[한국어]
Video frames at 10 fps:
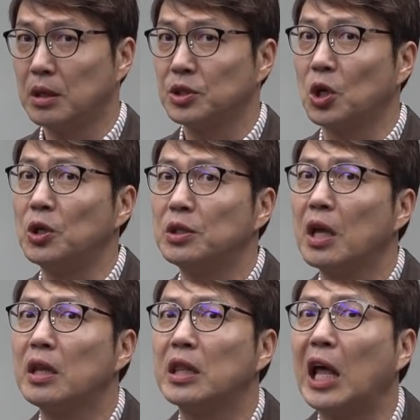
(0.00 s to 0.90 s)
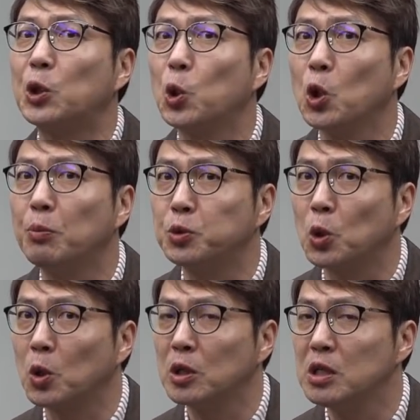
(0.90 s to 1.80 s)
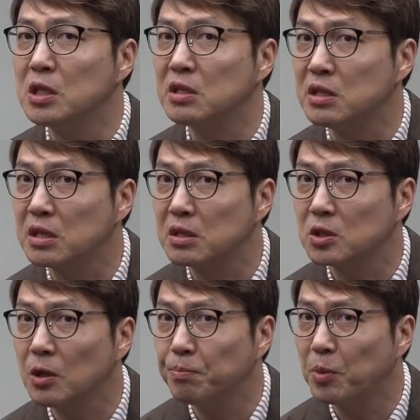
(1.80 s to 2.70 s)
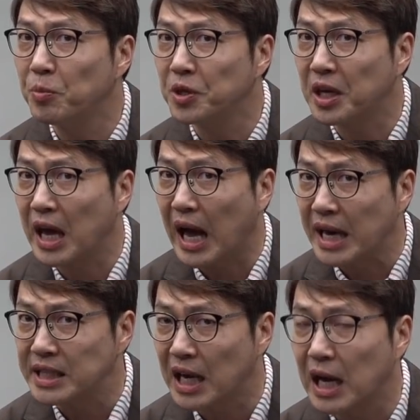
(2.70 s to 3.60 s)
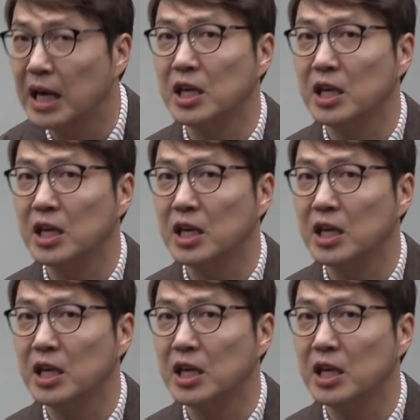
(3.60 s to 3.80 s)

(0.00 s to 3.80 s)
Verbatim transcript: 절대 대통령, 부통령을 직접 뽑는 게 아니다.